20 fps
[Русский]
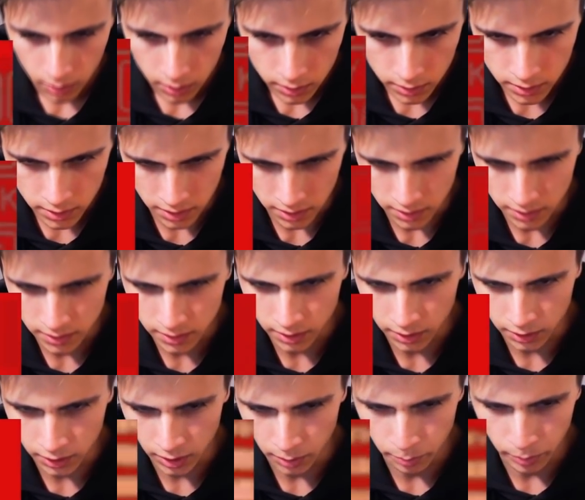Здесь
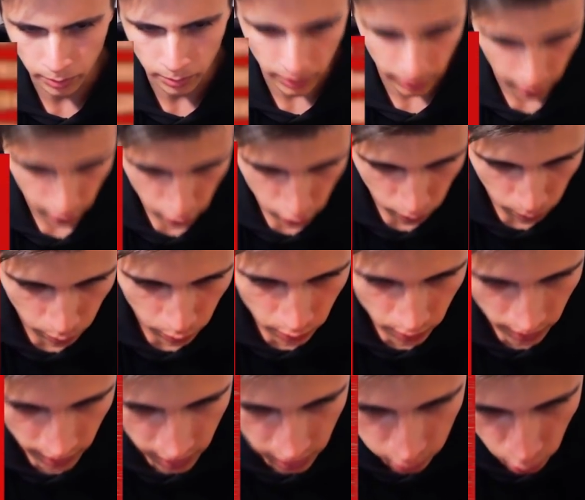такие помехи, что
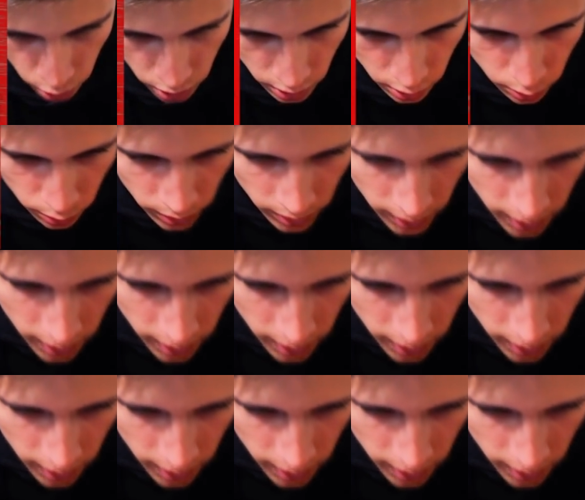просто сложно что-то